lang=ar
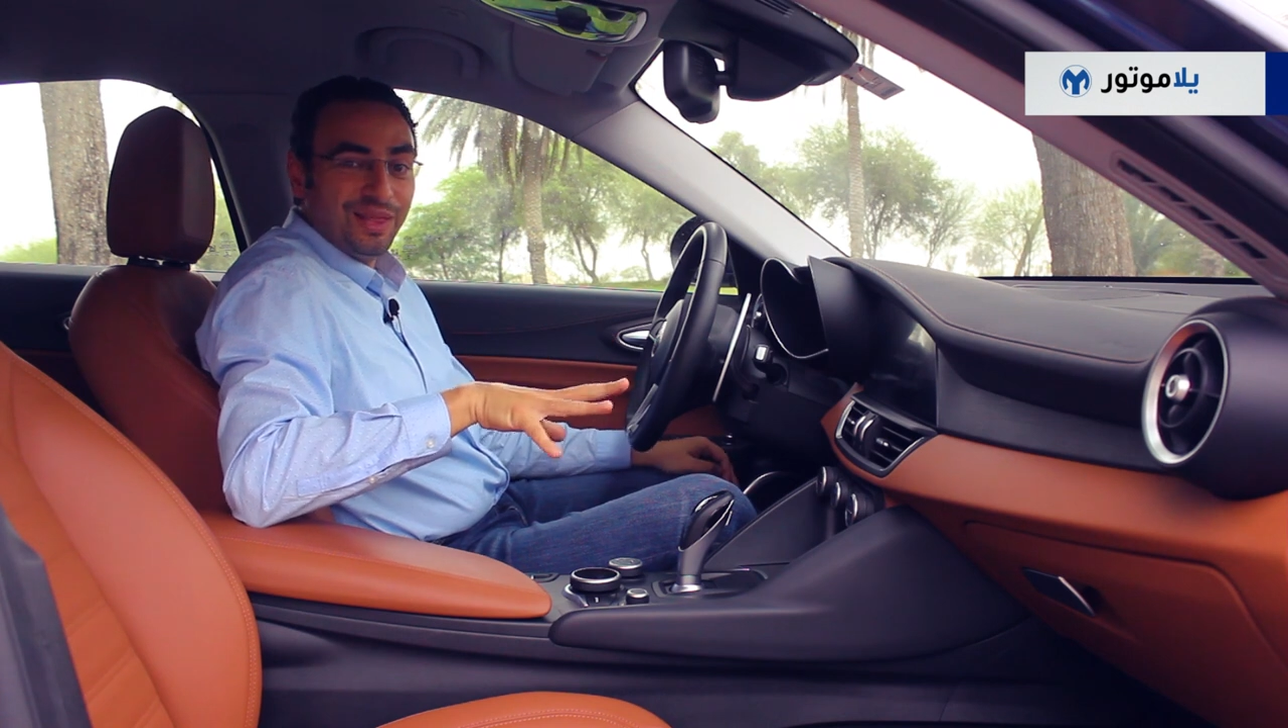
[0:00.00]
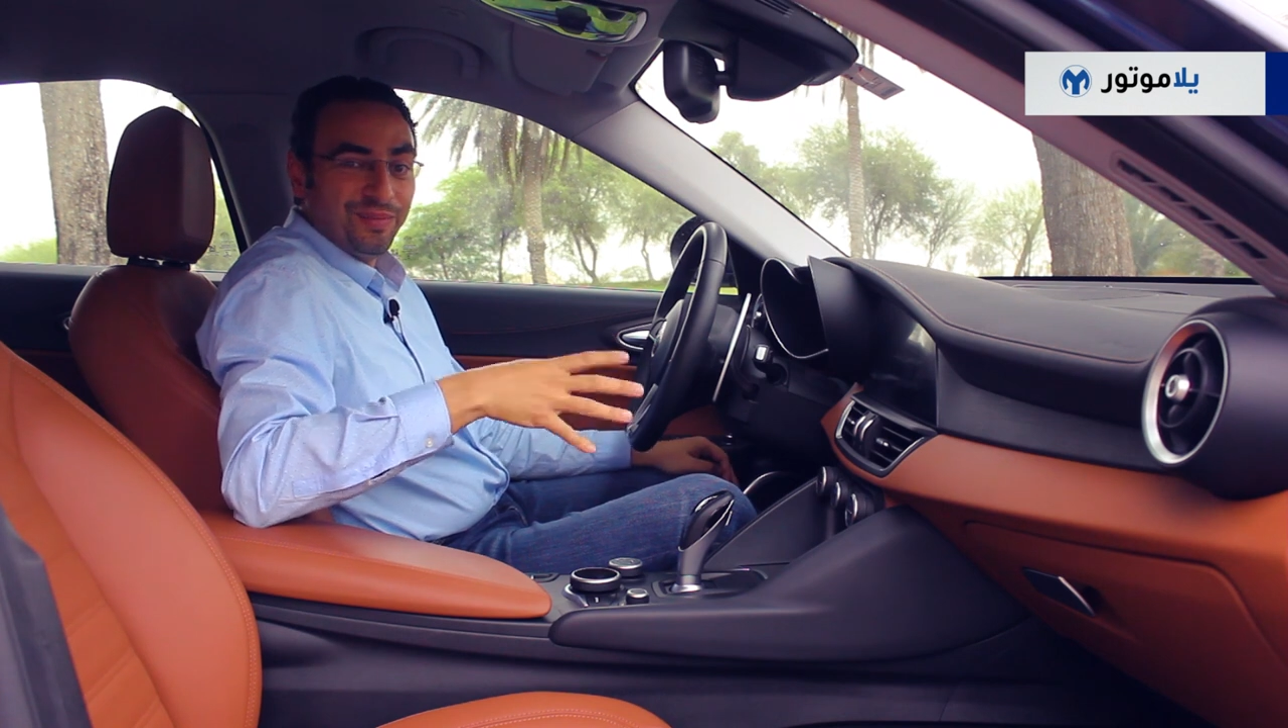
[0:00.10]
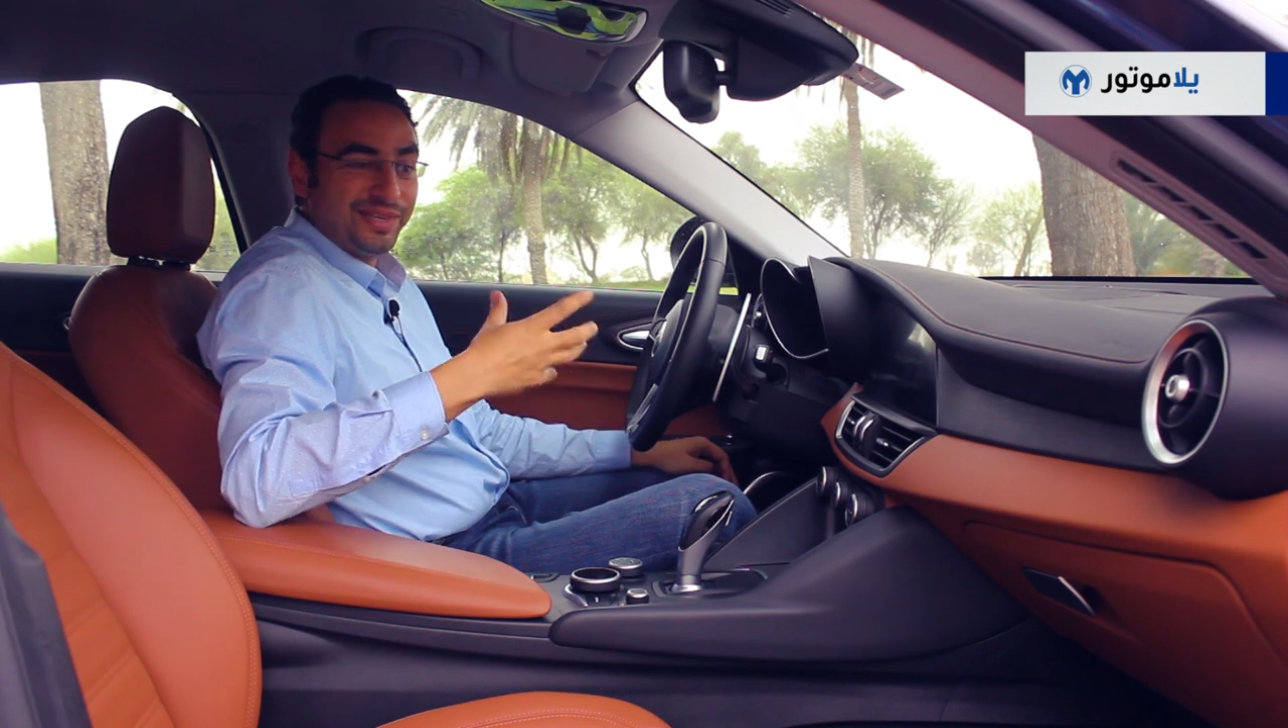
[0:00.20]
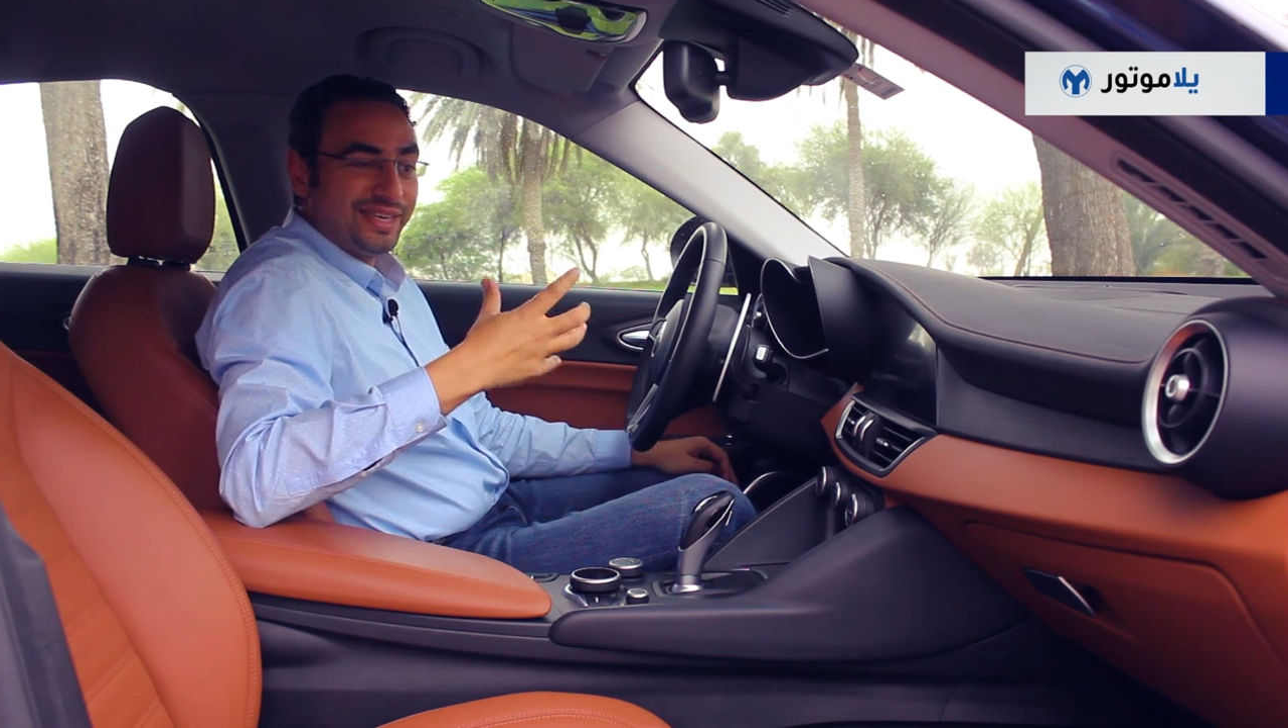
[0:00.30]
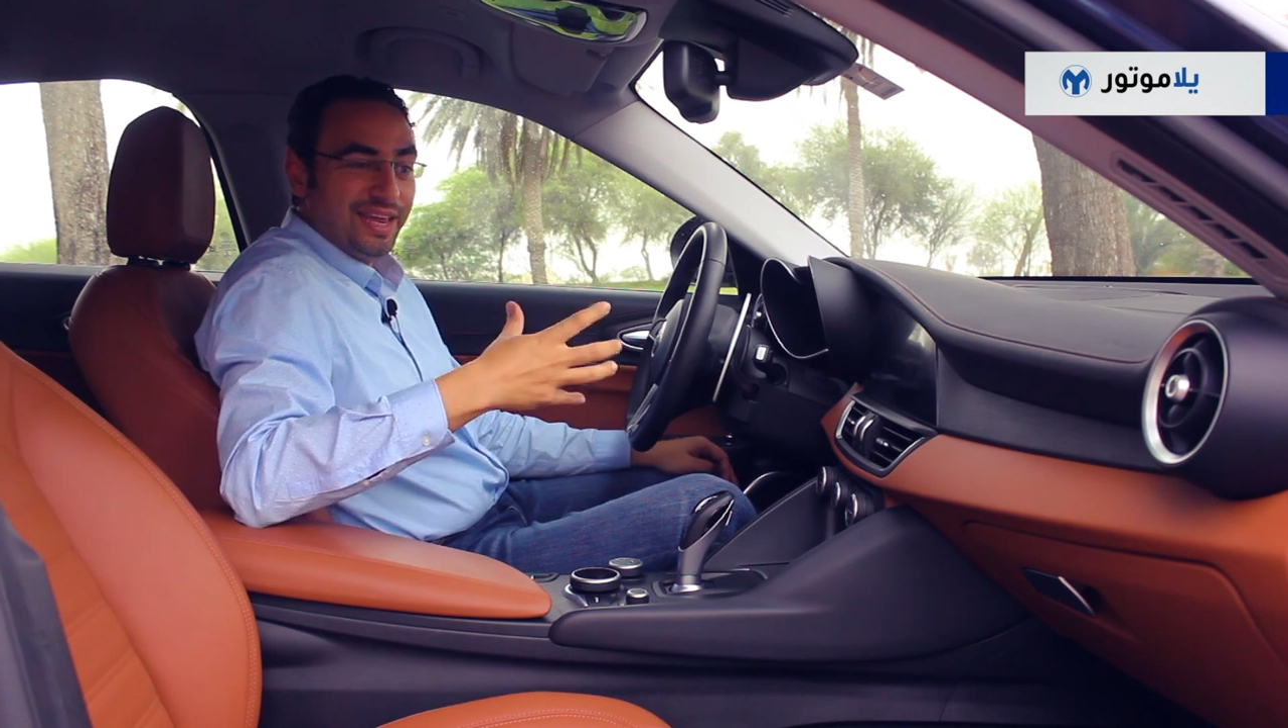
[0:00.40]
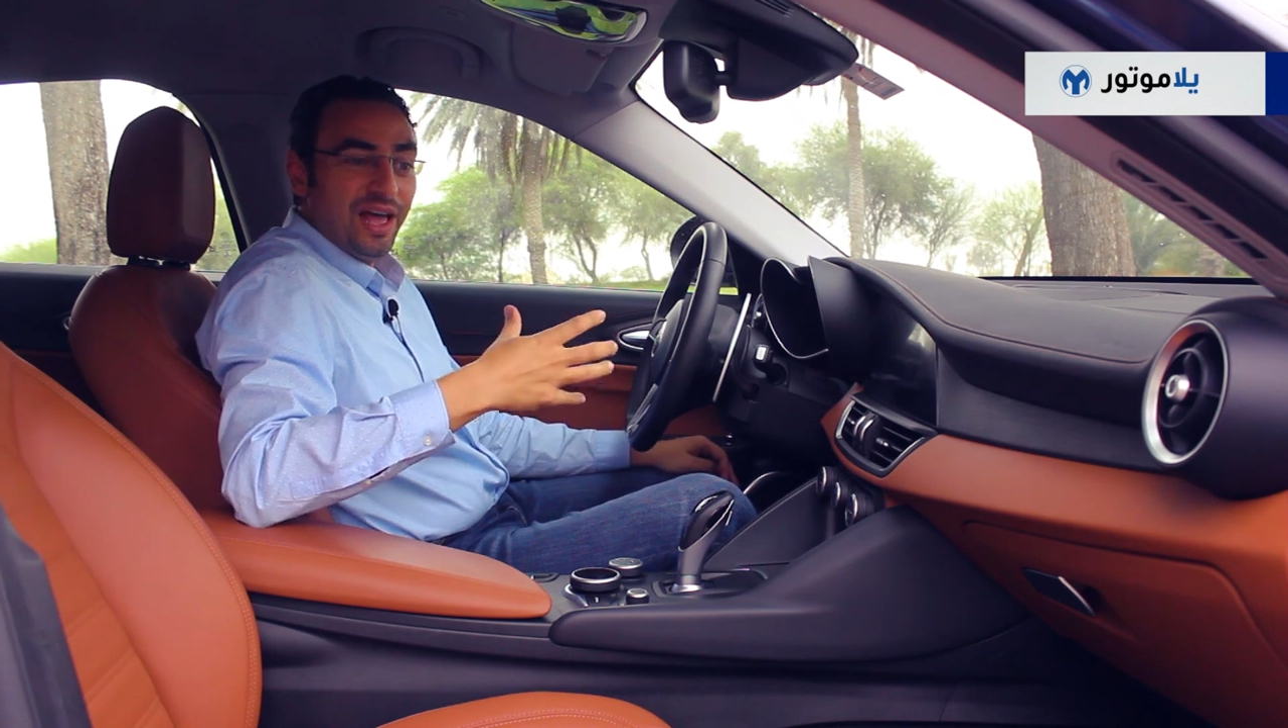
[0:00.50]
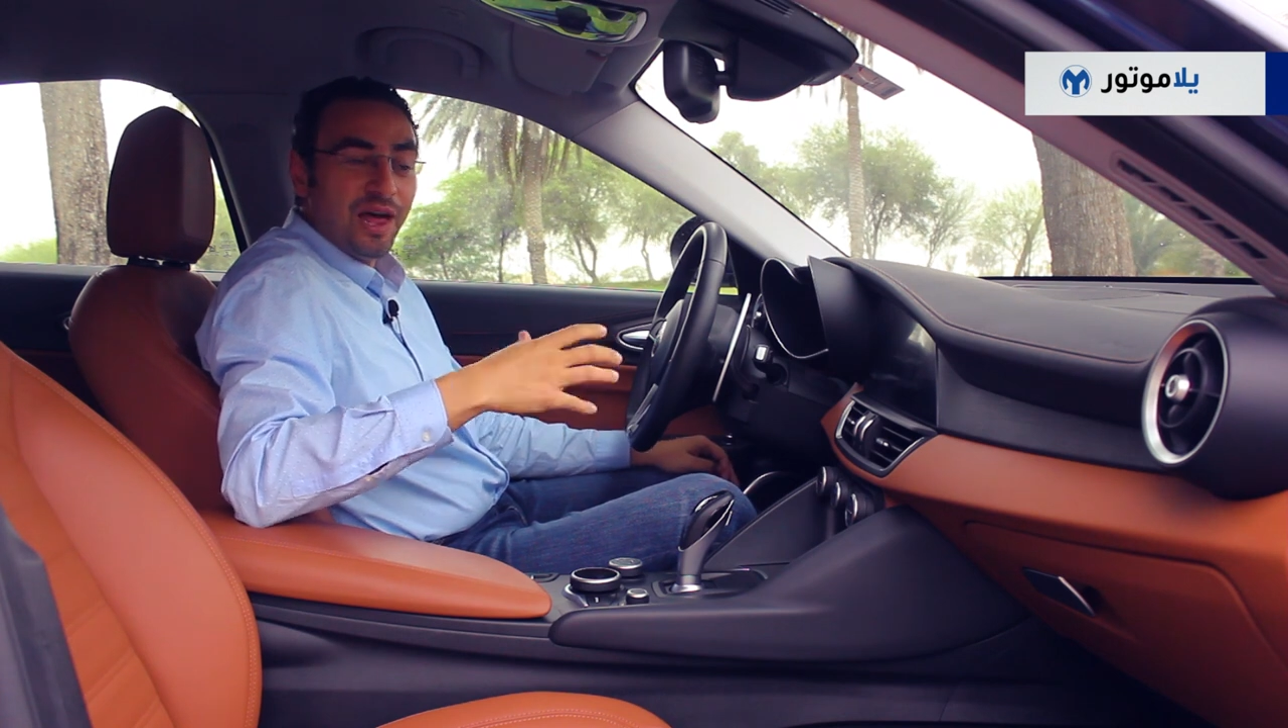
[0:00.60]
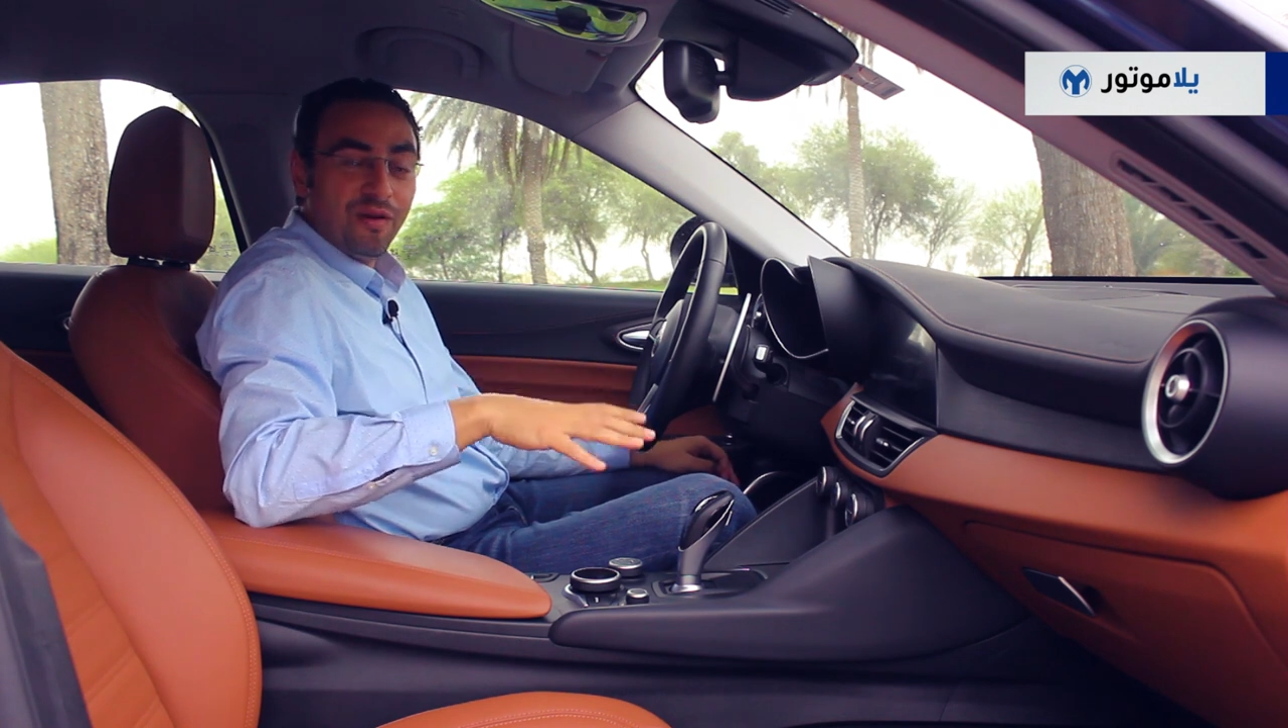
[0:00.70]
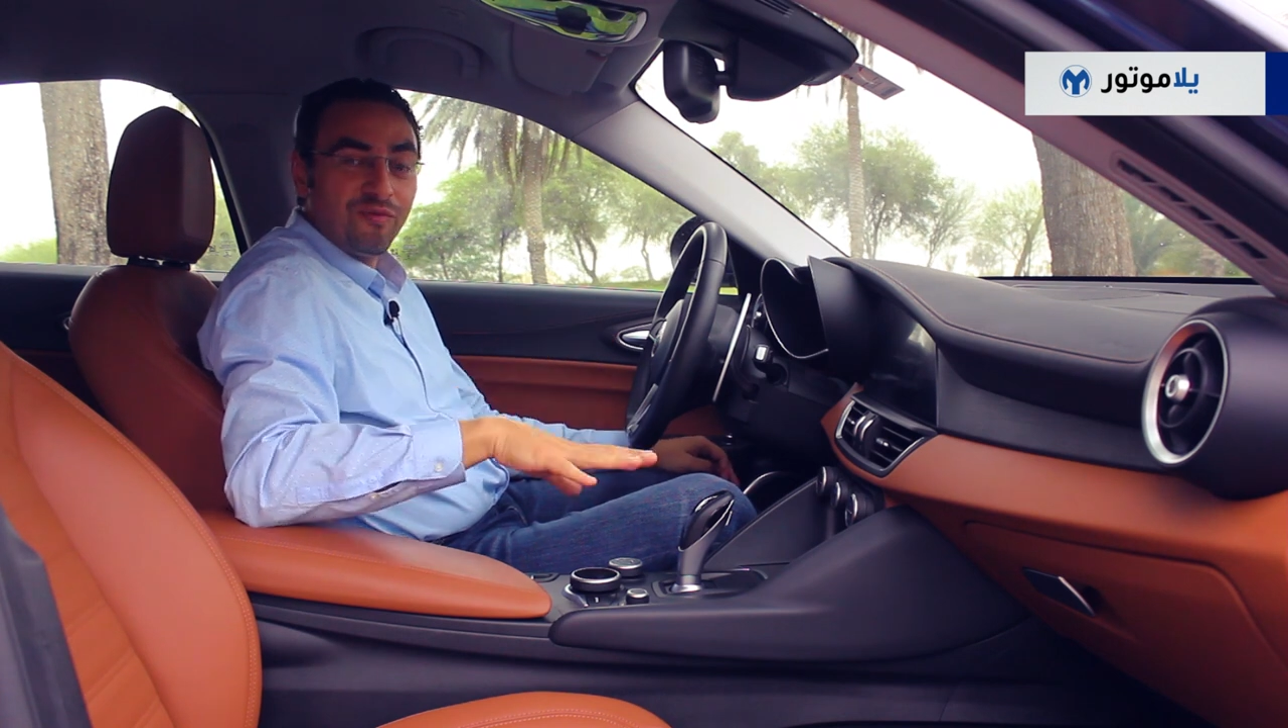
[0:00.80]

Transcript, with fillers: بالسياره